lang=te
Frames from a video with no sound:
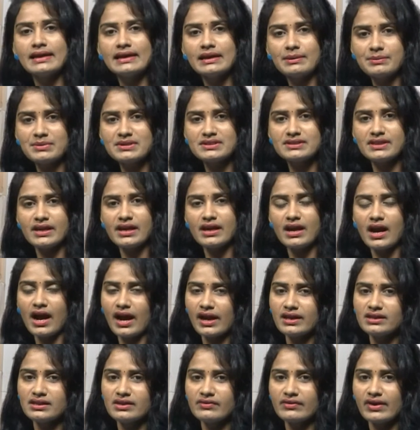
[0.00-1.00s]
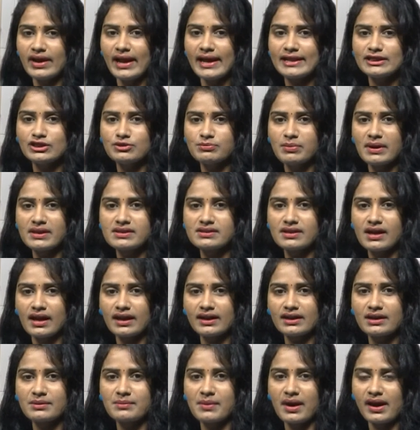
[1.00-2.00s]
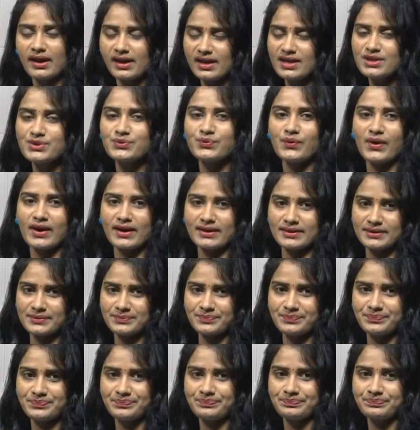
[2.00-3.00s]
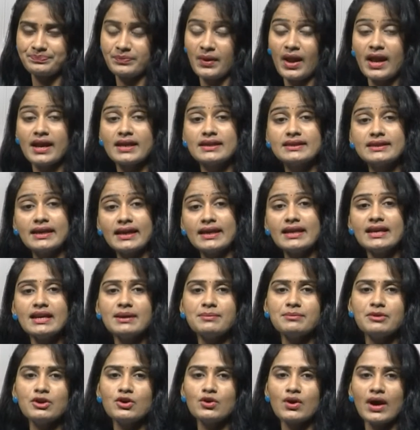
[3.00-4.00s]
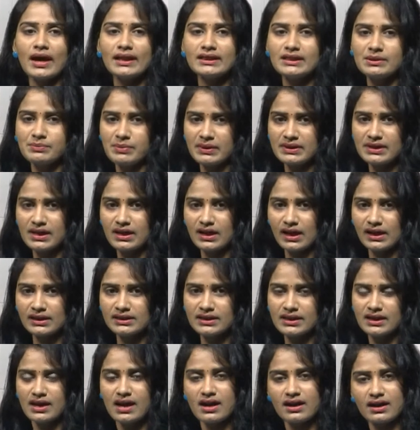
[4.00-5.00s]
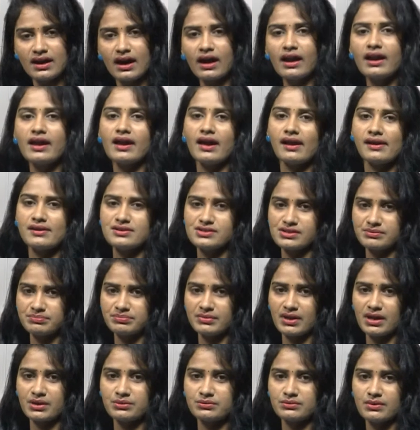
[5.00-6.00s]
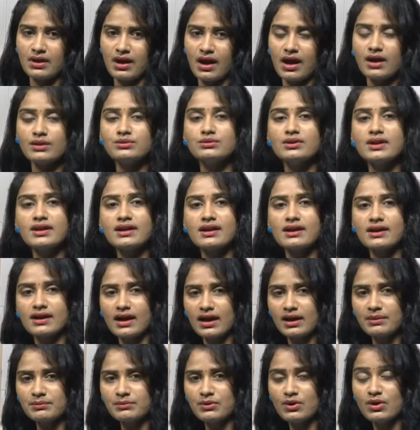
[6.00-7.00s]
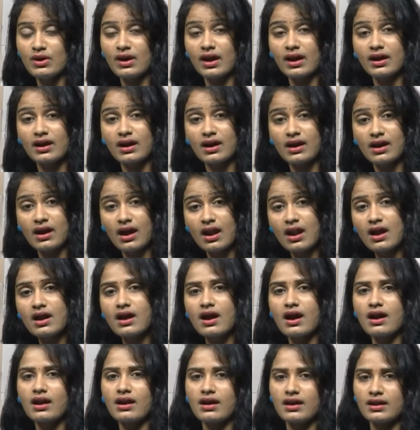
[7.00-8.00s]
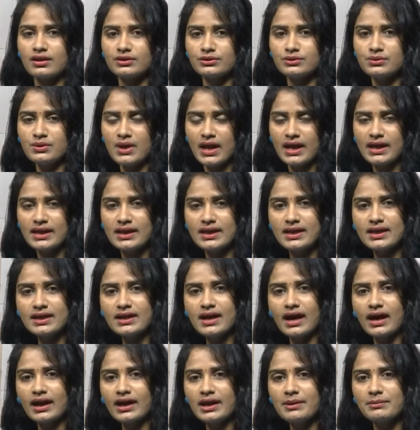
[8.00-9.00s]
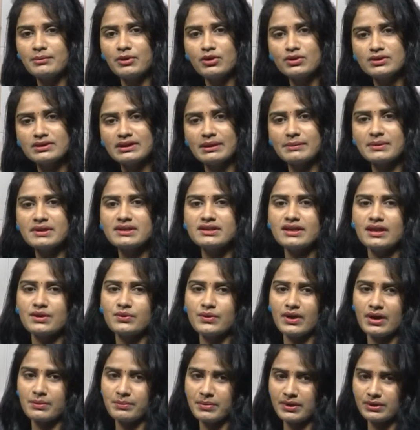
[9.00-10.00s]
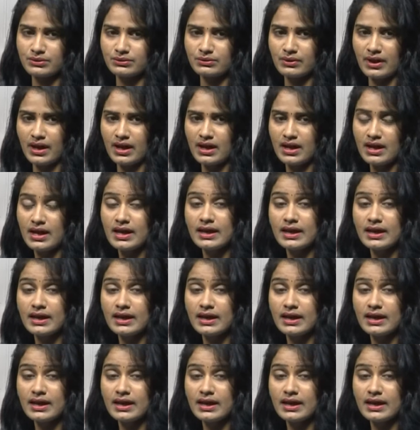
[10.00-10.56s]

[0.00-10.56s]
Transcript: నమస్తే ఐ సెవెన్ హెల్త్ ప్లస్ కార్యక్రమానికి స్వాగతం శరీరంలో అతిపెద్ద గ్రంథిగా కాలేయాన్ని చెప్తారు ఆధునిక కాలంలో రకరకాల కారణాలతో ఈ కాలేయంలో సమస్యలు ఏర్పడుతున్నాయి